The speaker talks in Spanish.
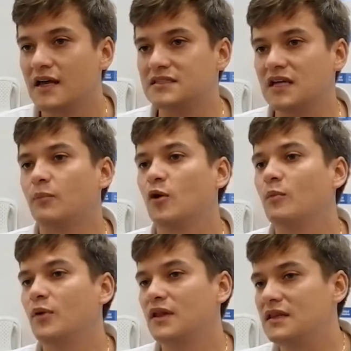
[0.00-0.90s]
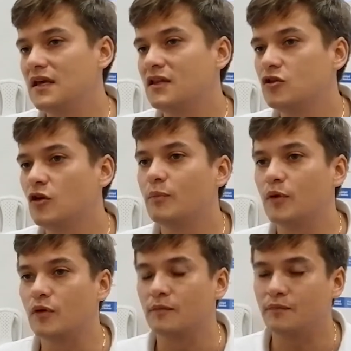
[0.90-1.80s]
está propendiendo
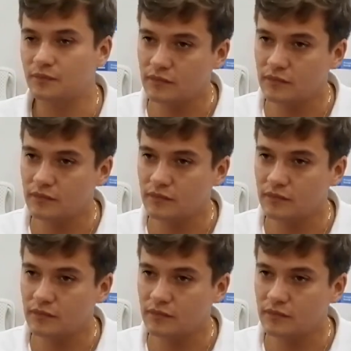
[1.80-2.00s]
por